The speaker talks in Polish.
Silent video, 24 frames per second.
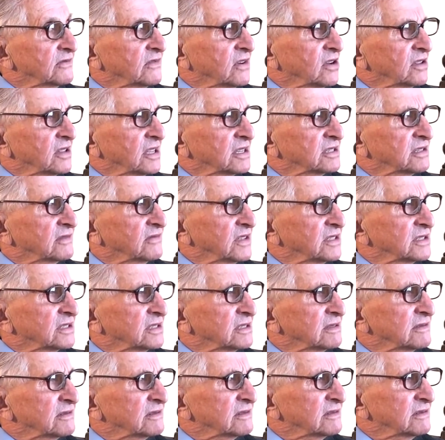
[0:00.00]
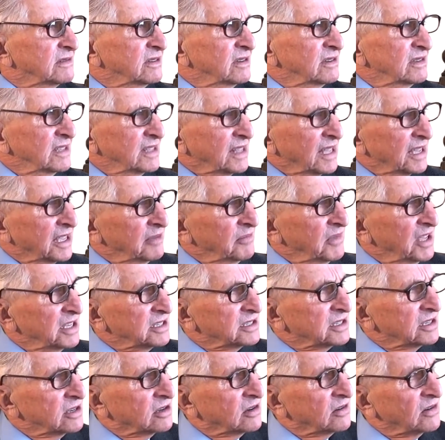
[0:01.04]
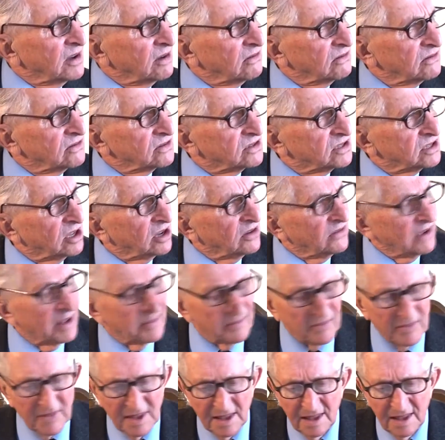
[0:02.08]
Woda Święcona, takie miejsce koło Augustowa.